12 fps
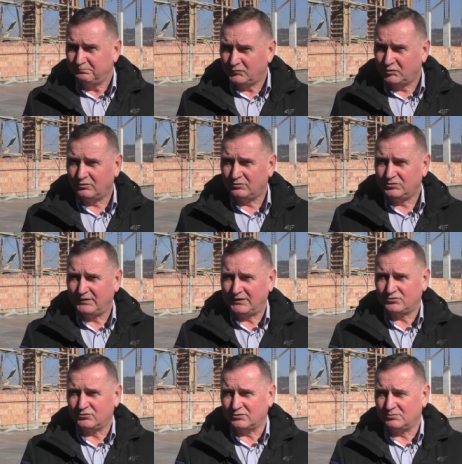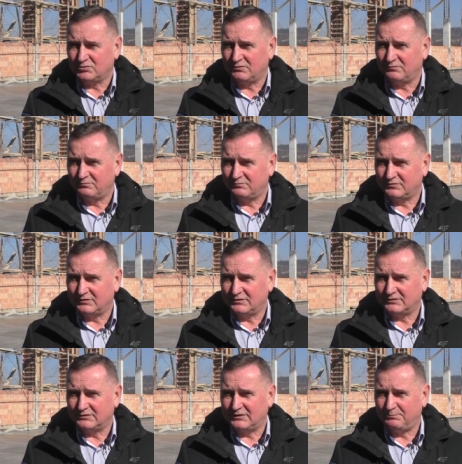To świadczy o tym, że
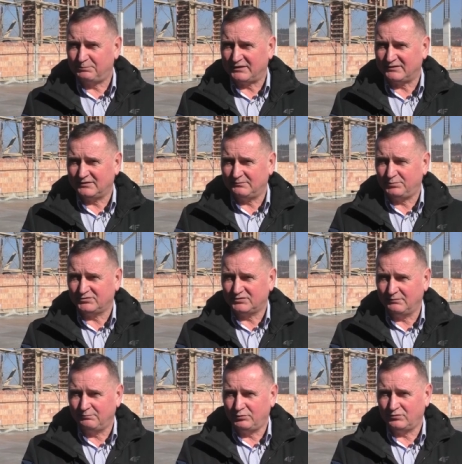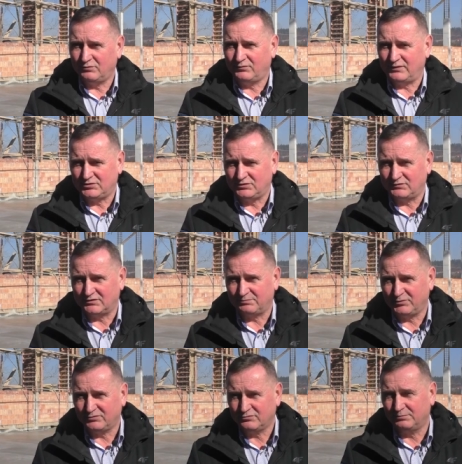Y, te prace postępują w właściwy
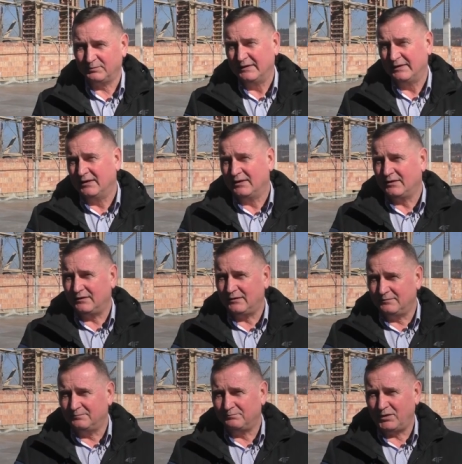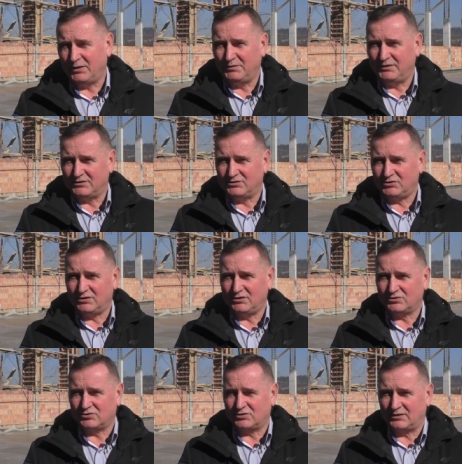sposób i miejmy
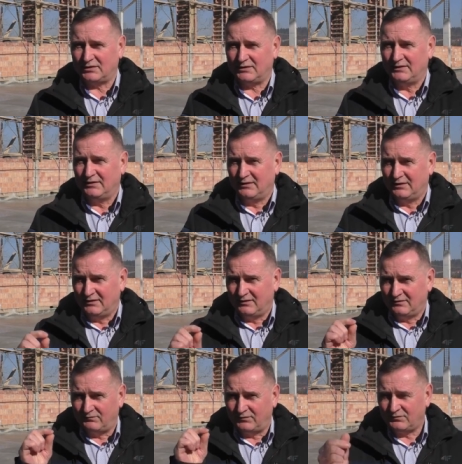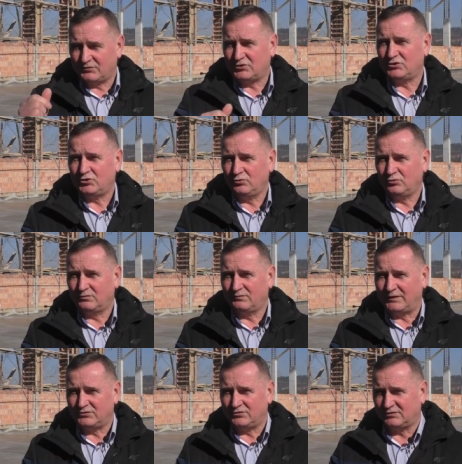nadzieję, że we wrześniu
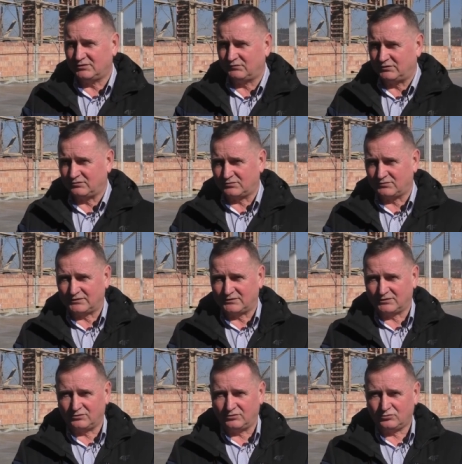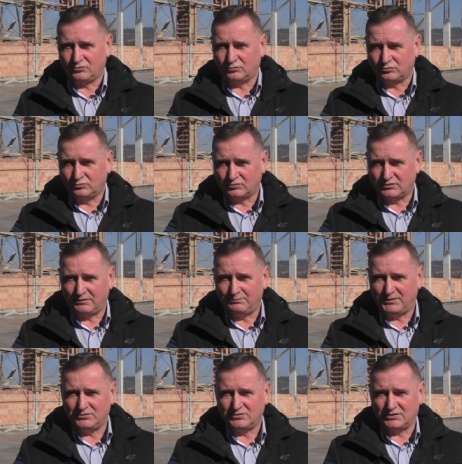2024 roku tutaj
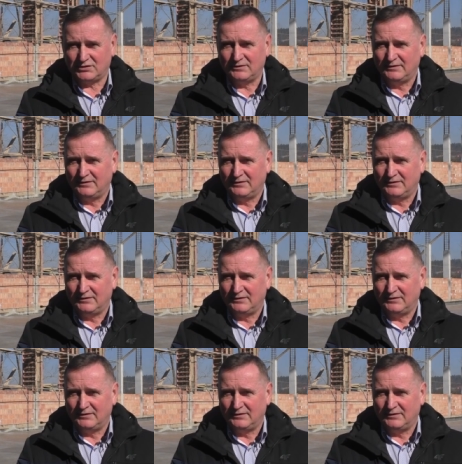będzie